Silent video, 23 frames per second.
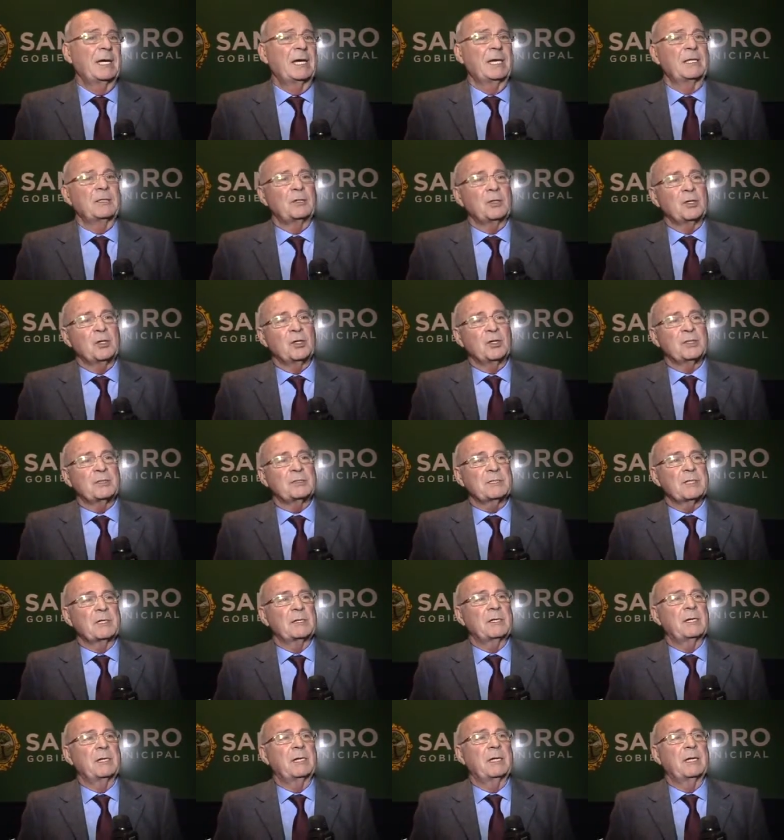que todos
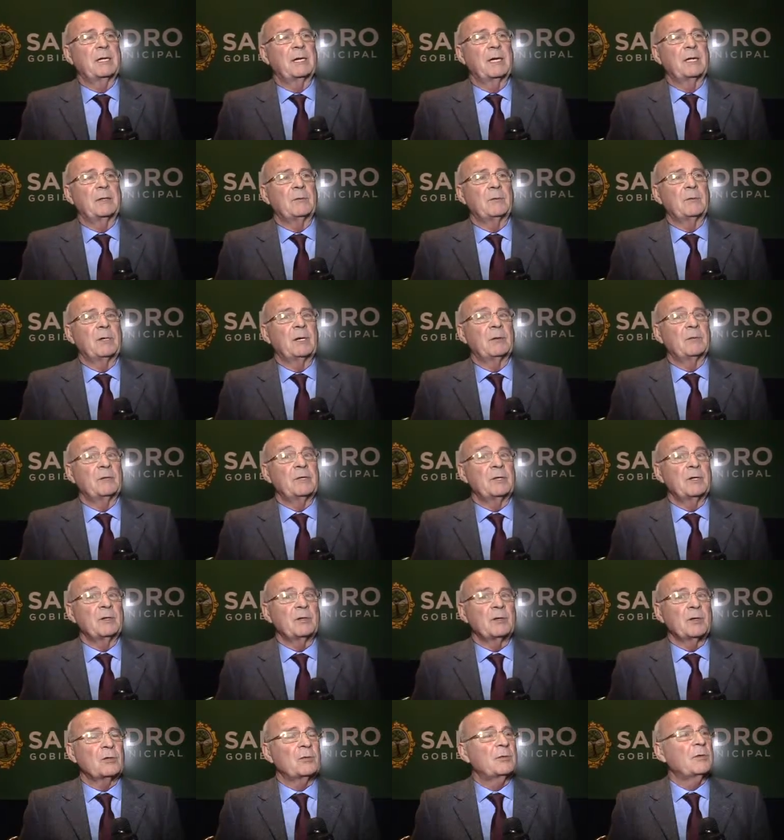eh, en una
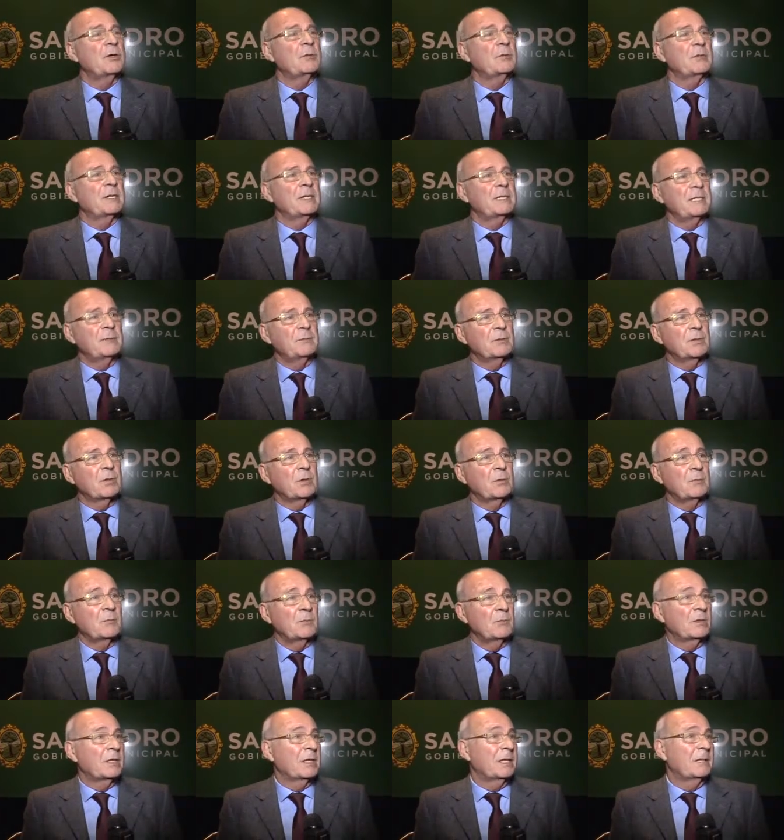unión con un objetivo
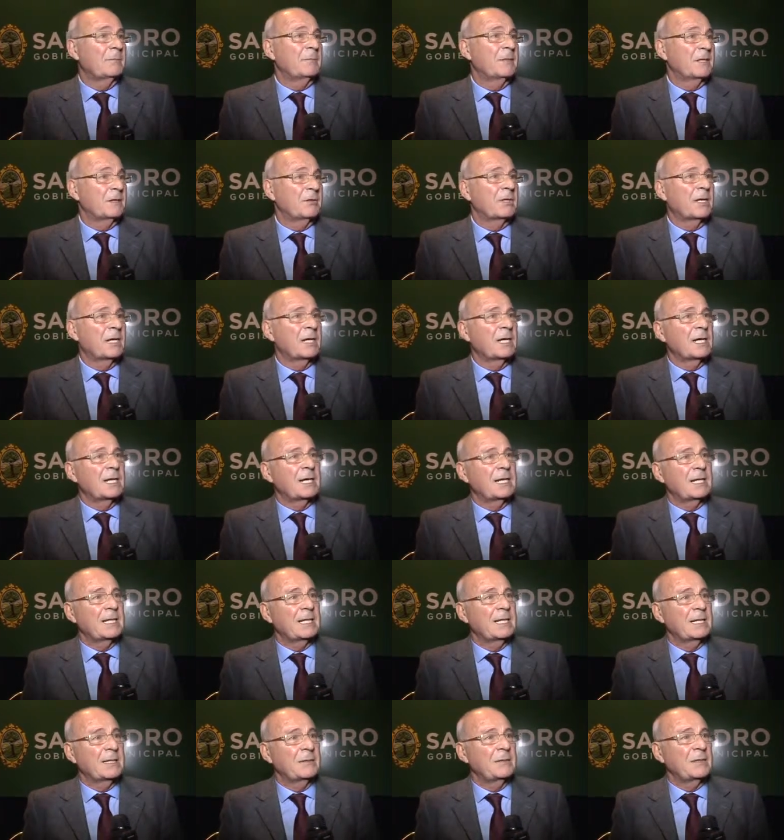común, que es mejorar la
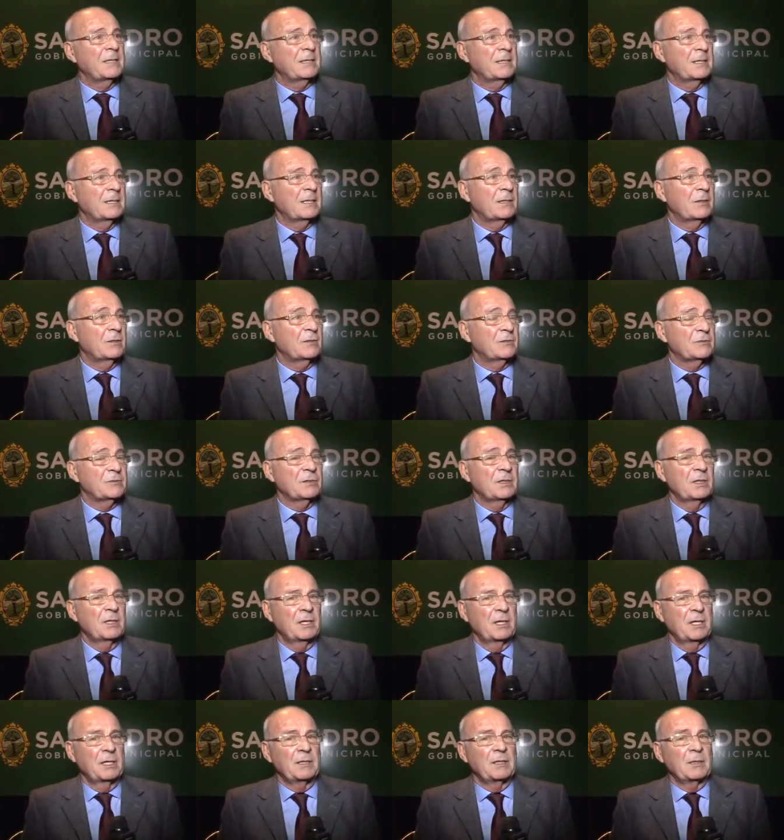calidad de vida de los
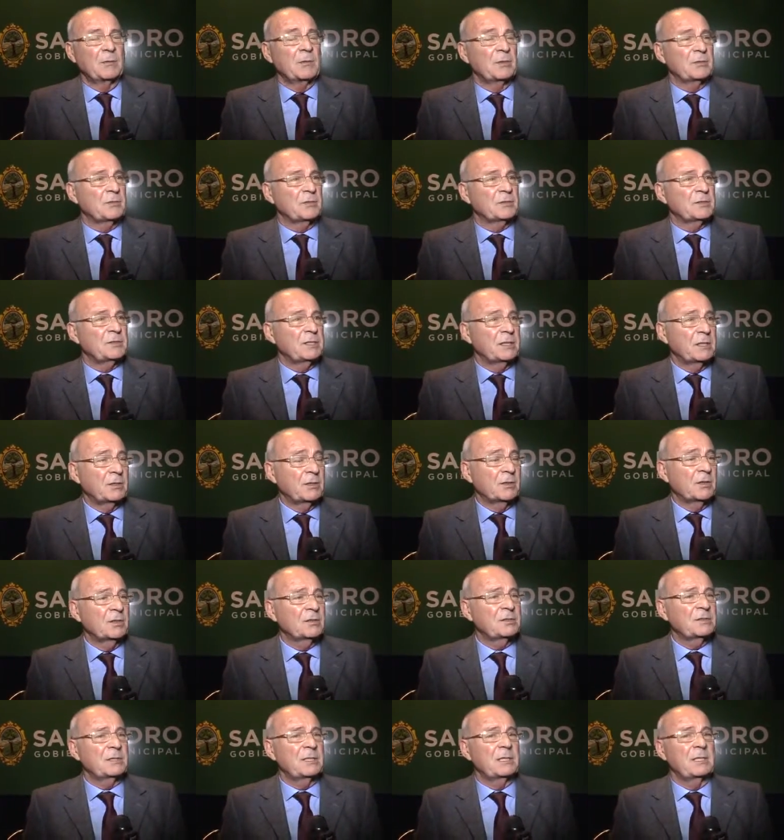de nuestros
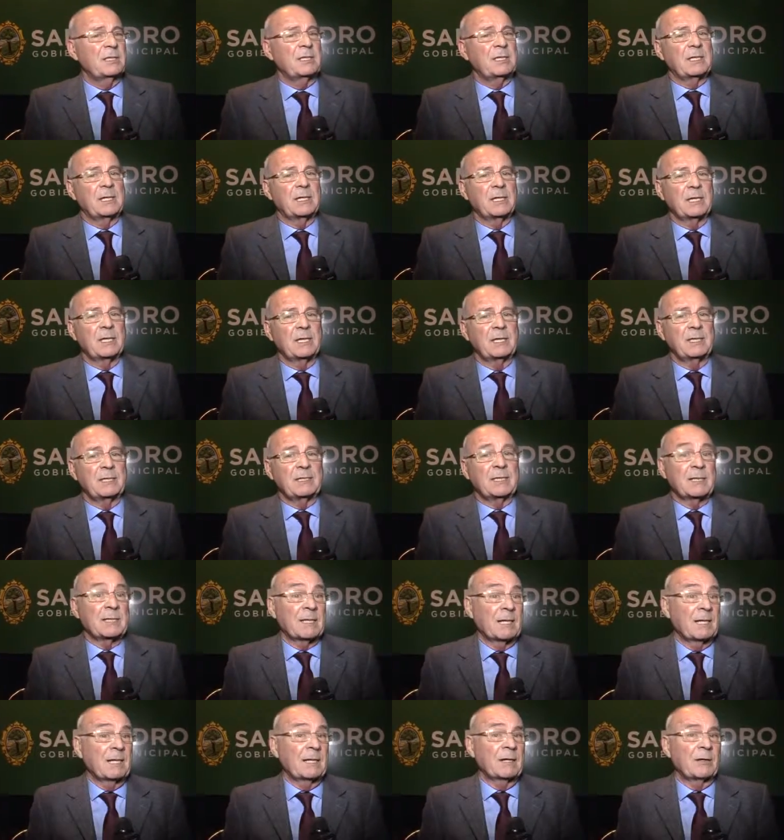chicos y, que, y
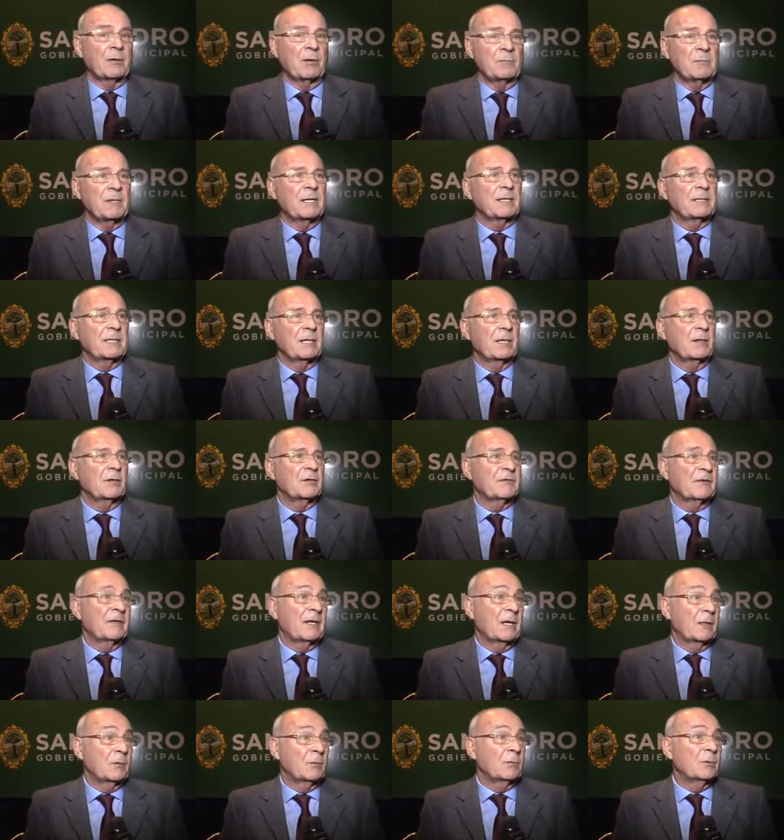tratar de convertirlos
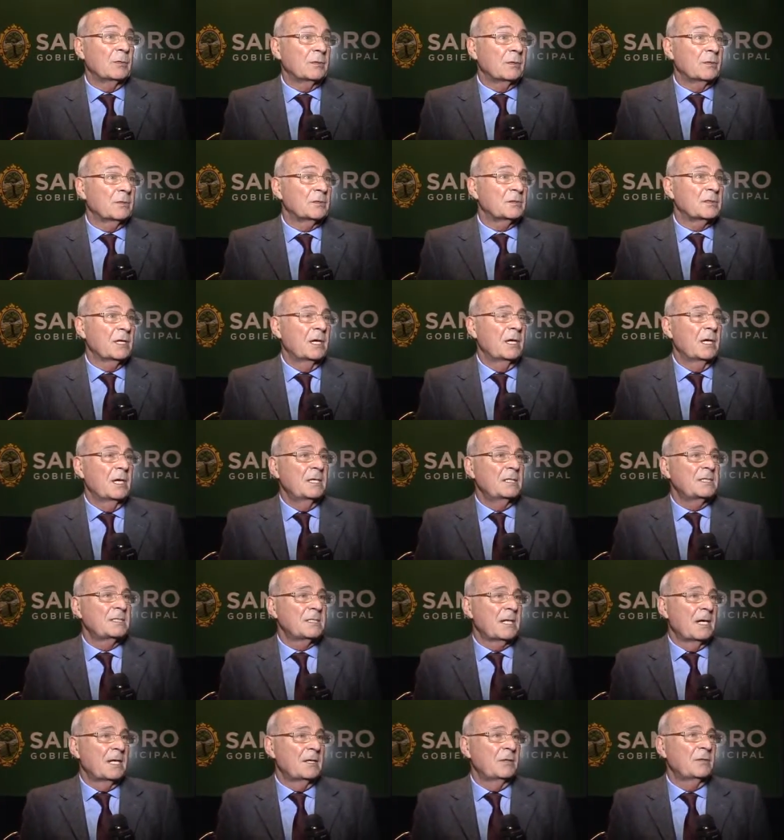en adultos
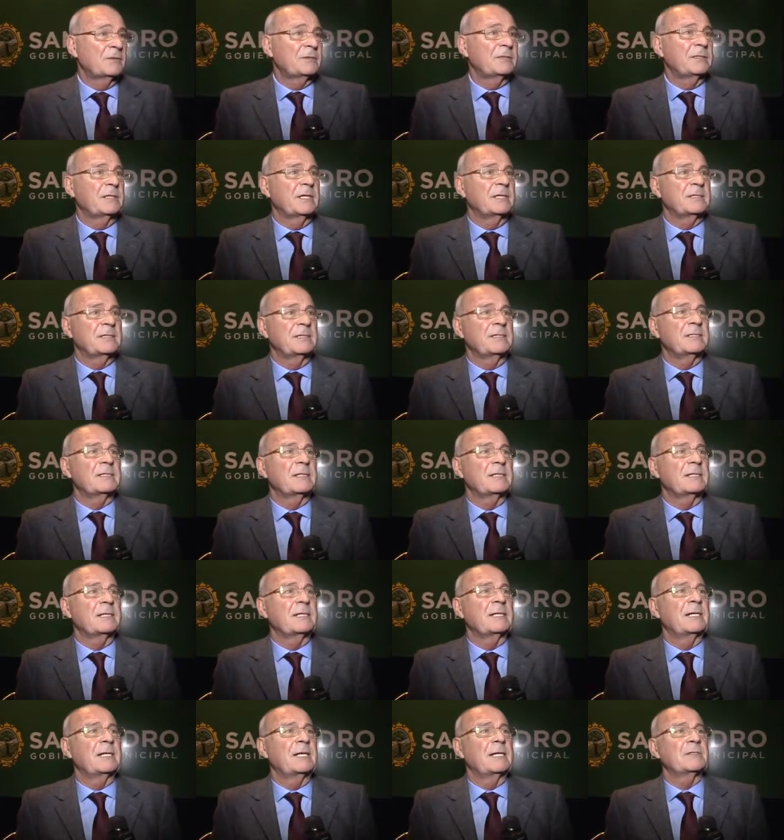sanos y que se
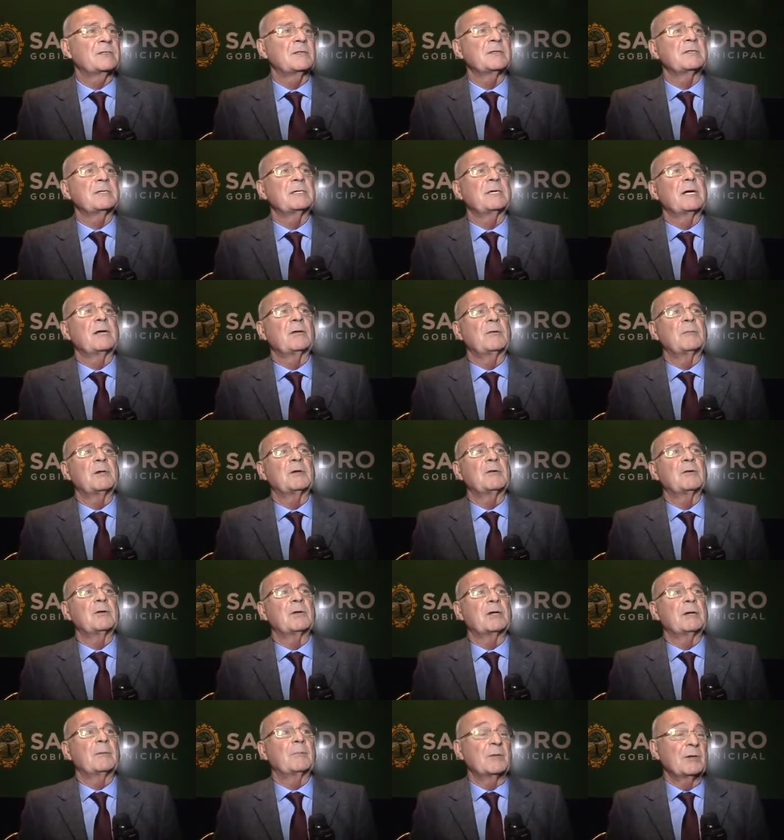inserten en la sociedad lo
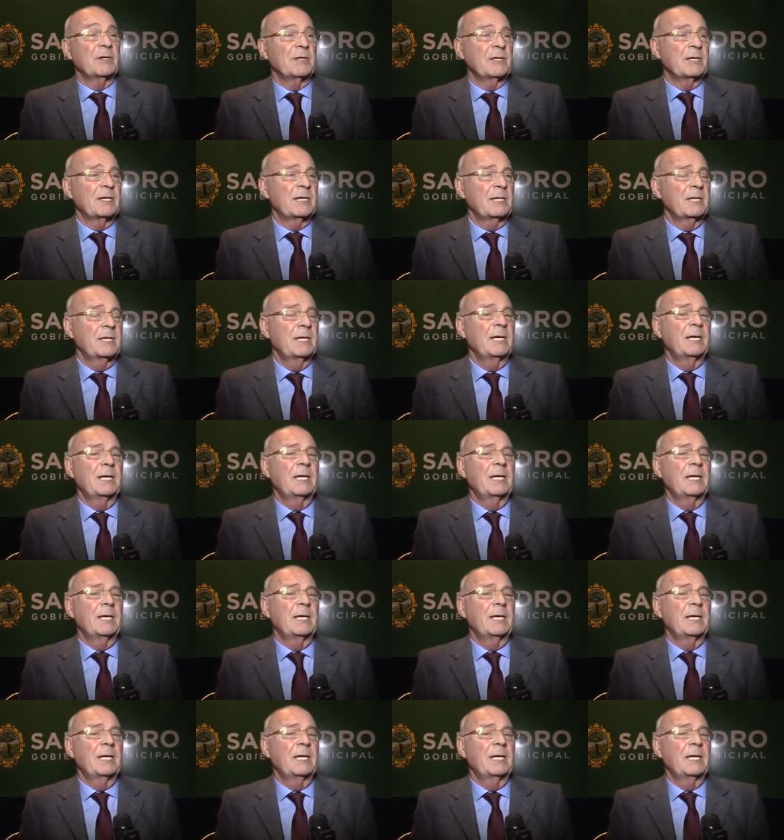mejor que puedan